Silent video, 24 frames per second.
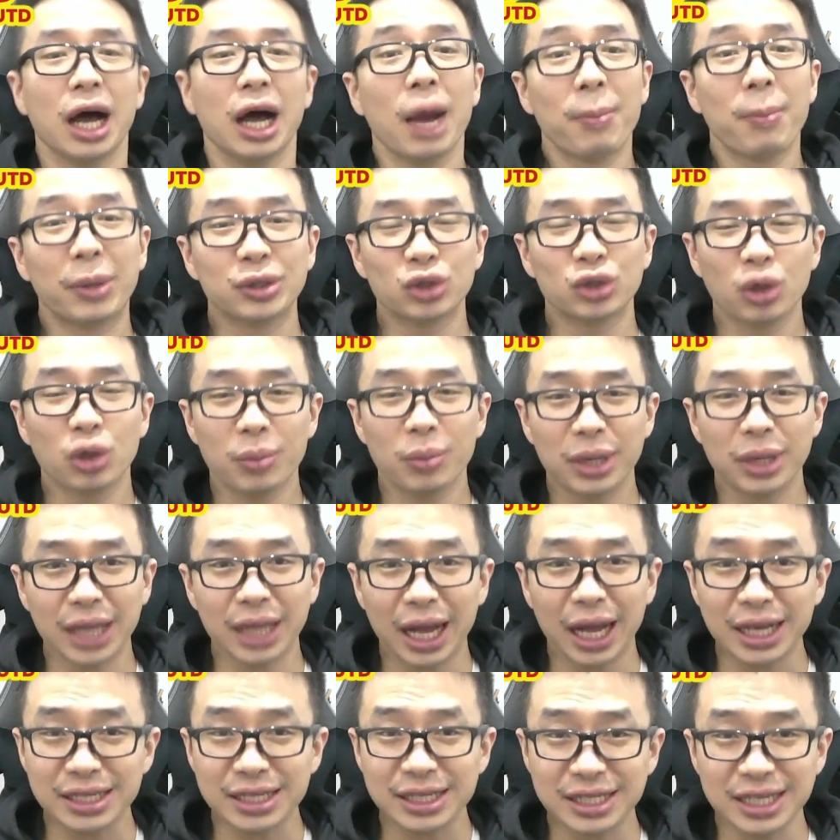
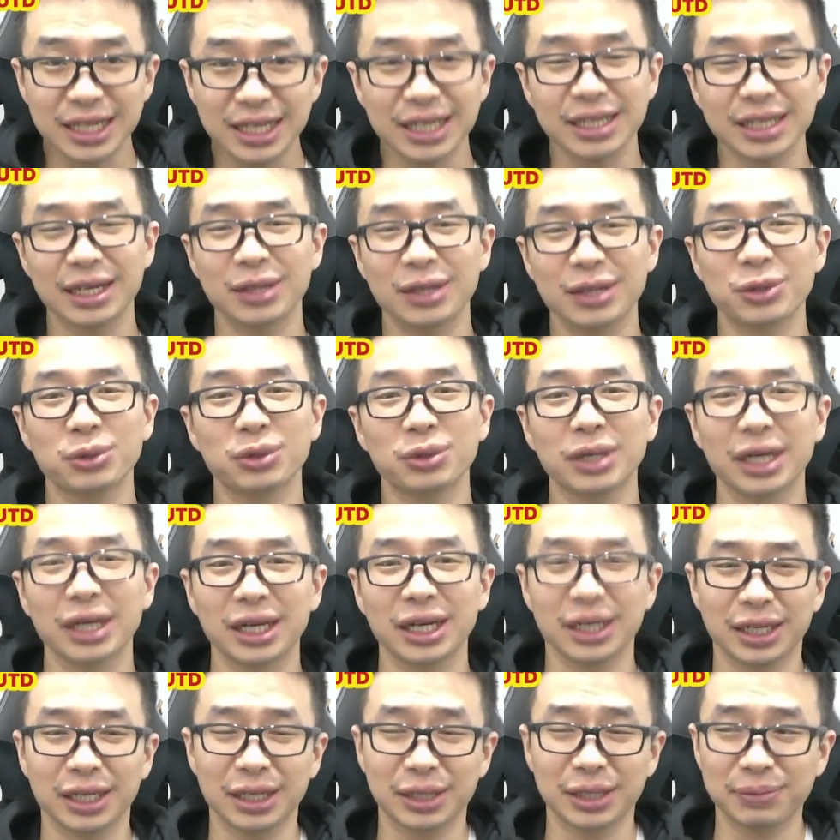mendominasi dan juga
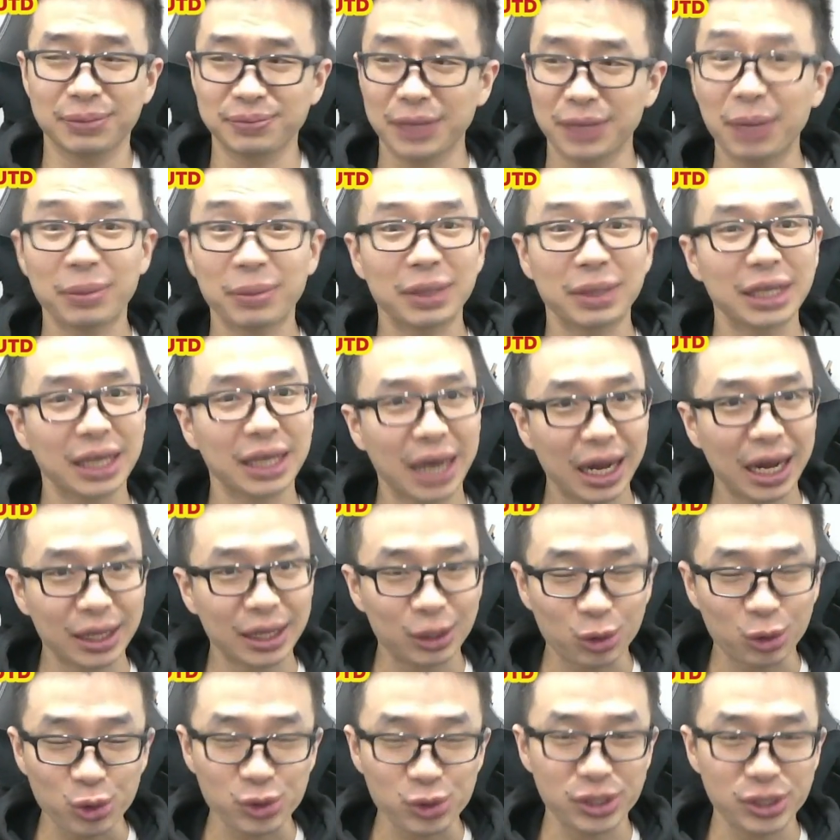um, yang menyerang
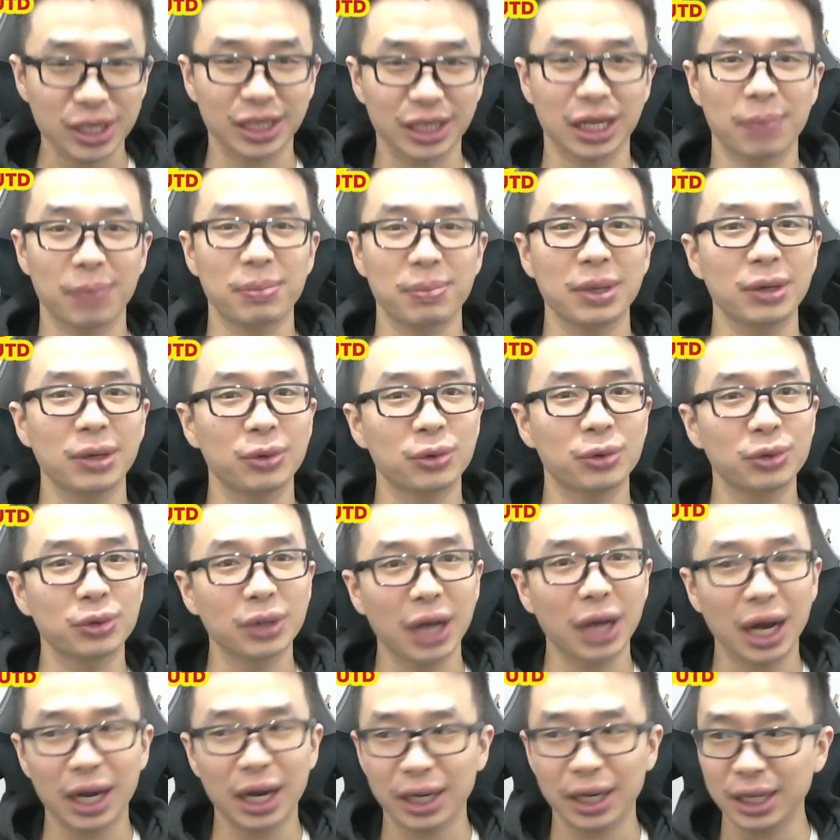terus ya tapi
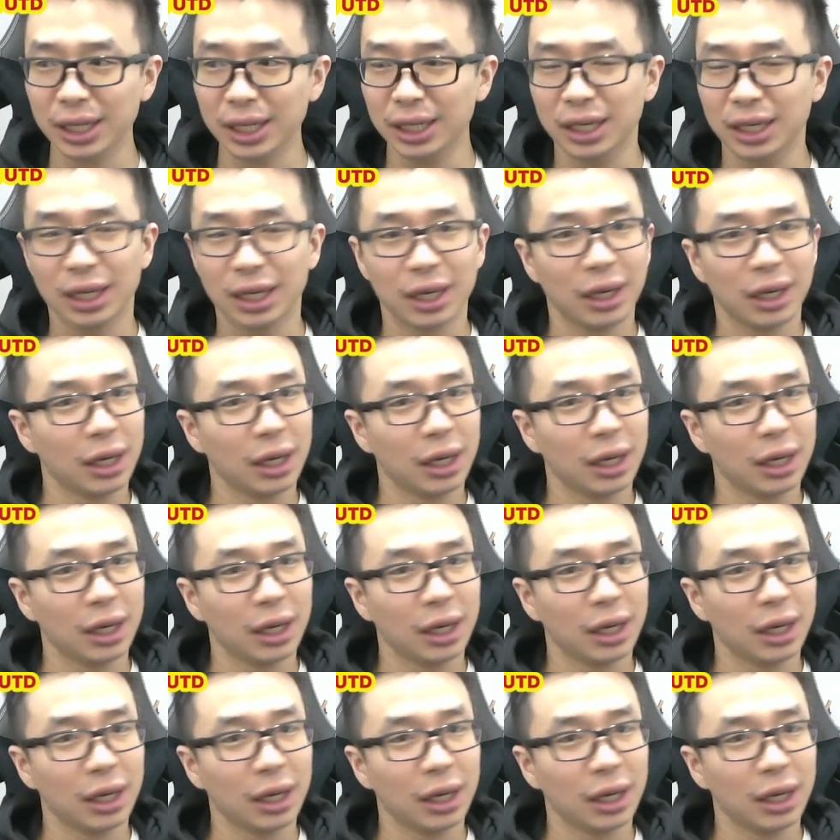Hungari